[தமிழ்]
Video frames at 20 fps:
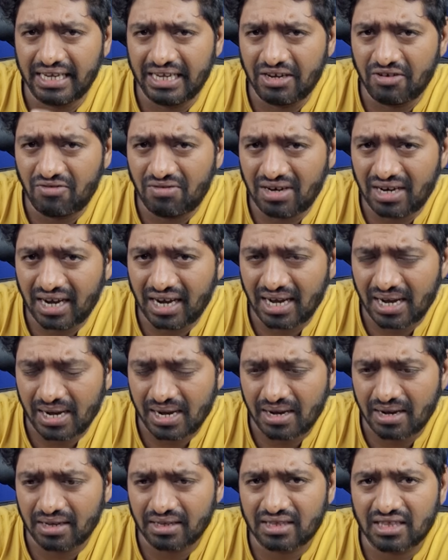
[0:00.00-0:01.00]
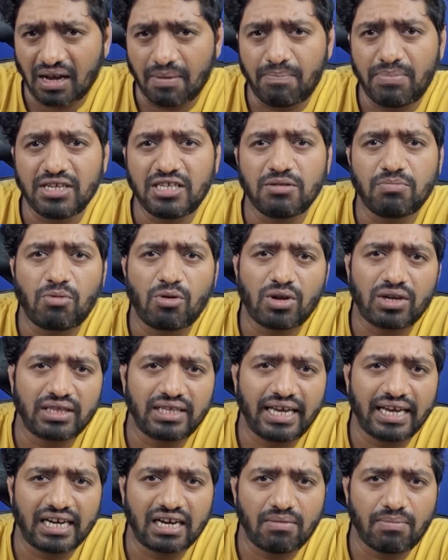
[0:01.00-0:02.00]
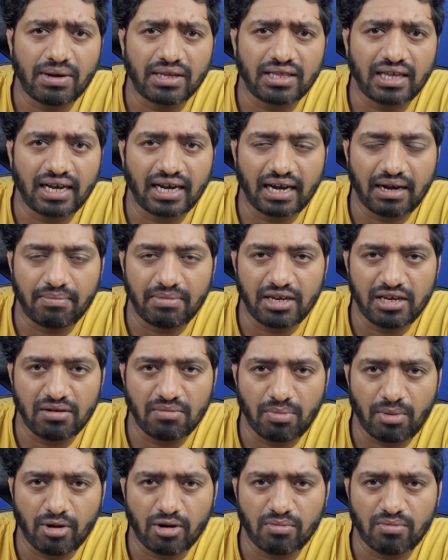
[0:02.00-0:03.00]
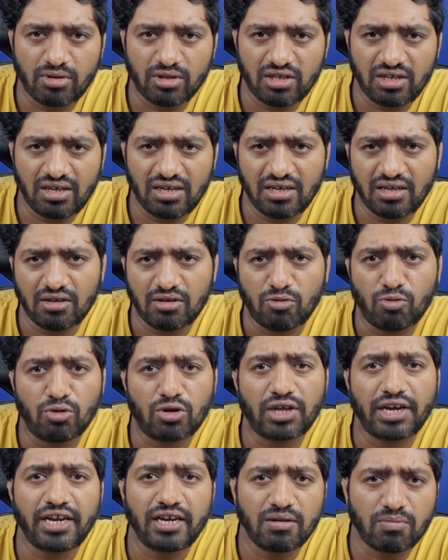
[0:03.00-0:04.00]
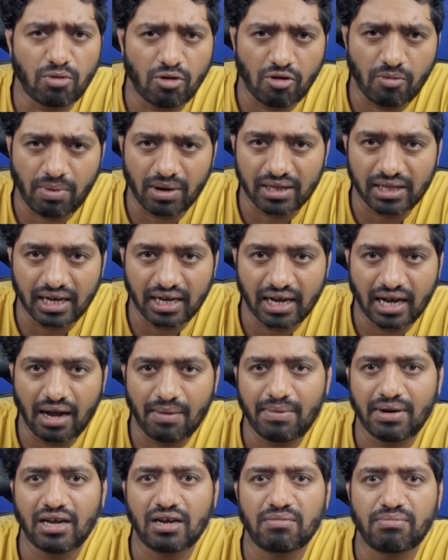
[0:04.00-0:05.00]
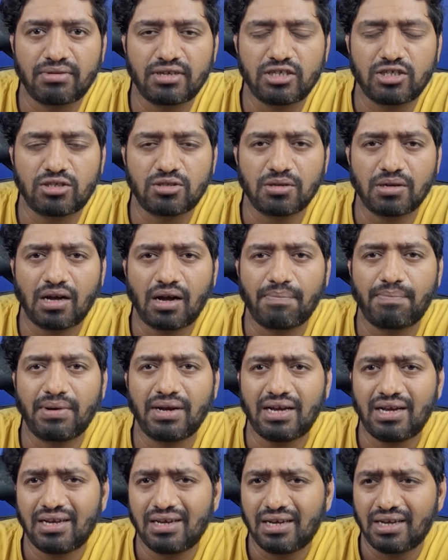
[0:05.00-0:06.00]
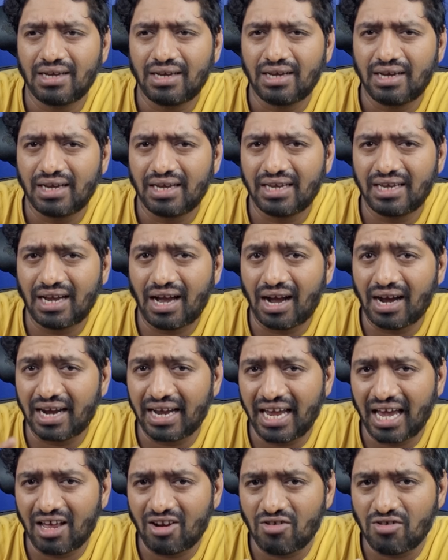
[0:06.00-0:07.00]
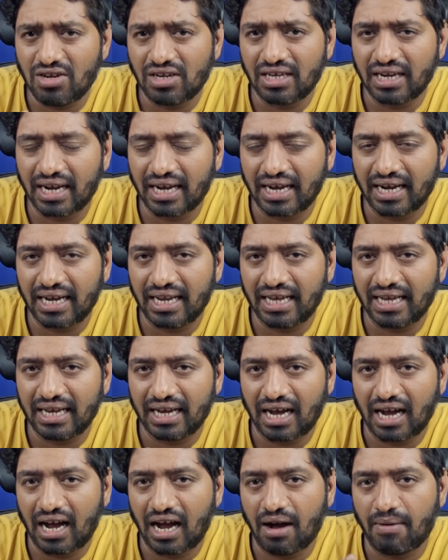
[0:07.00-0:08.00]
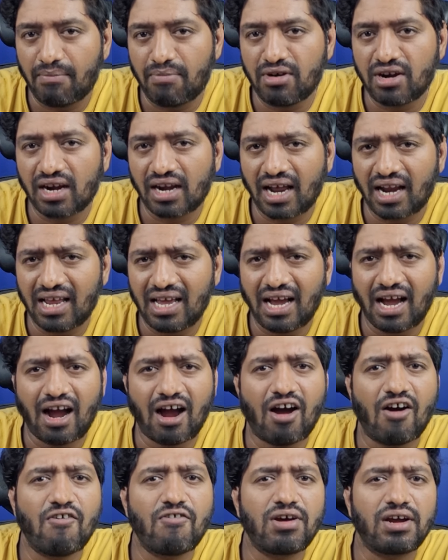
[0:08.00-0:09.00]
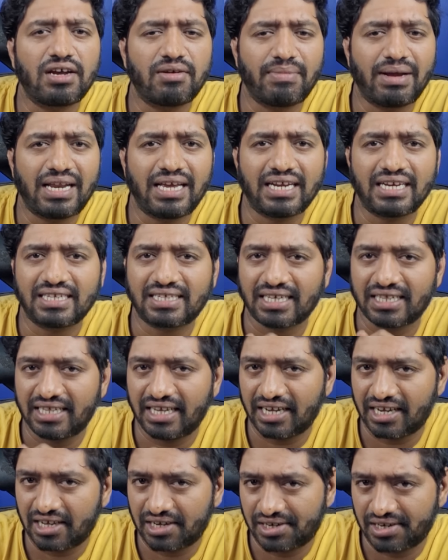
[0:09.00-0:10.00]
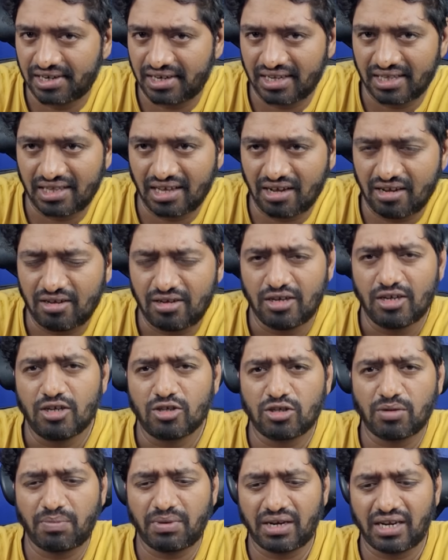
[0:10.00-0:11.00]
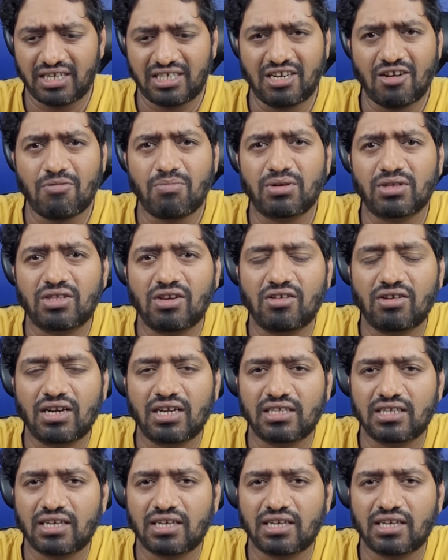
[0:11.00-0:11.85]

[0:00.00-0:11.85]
இவங்க தப்பிச்சு போகிறது எங்கே பார்த்தாங்க அப்படின்னு பார்க்கும்போது உக்ரைனுக்கு போக பார்த்தாங்க அப்போ நாங்கள் பிடிச்சிட்டோம் அப்போ இங்கே அங்கே யாரோ இருக்கிறாங்கல்ல அப்படிங்கனால அவங்க மேலே எங்களுக்கு சந்தேகம் இருக்குன்றது தான் ஸோ இப்போ ரஷ்யாவை பொறுத்தளவுக்கு என்ன